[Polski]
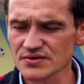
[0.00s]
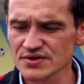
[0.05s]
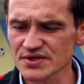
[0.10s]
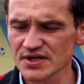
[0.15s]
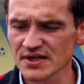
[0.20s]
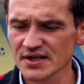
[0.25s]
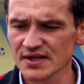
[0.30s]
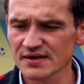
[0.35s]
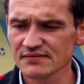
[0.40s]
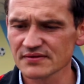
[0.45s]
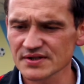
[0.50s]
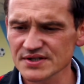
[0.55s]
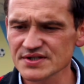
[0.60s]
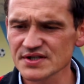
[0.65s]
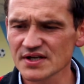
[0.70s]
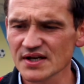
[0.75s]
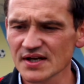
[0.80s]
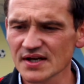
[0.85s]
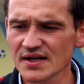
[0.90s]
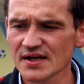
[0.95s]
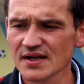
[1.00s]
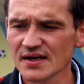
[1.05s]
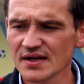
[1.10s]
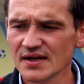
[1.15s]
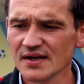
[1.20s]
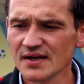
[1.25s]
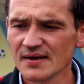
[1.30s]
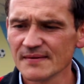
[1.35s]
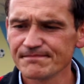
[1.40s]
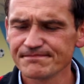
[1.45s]
że właśnie
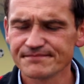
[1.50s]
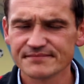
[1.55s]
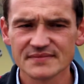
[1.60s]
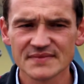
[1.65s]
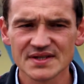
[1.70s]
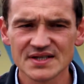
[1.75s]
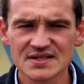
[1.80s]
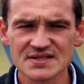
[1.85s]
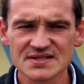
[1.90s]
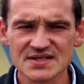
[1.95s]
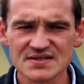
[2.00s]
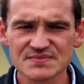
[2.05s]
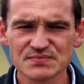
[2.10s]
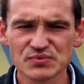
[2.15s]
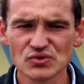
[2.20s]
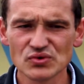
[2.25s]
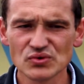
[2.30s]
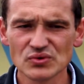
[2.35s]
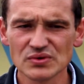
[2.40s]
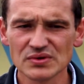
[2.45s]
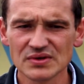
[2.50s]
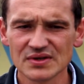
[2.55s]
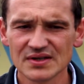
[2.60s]
mm, zespół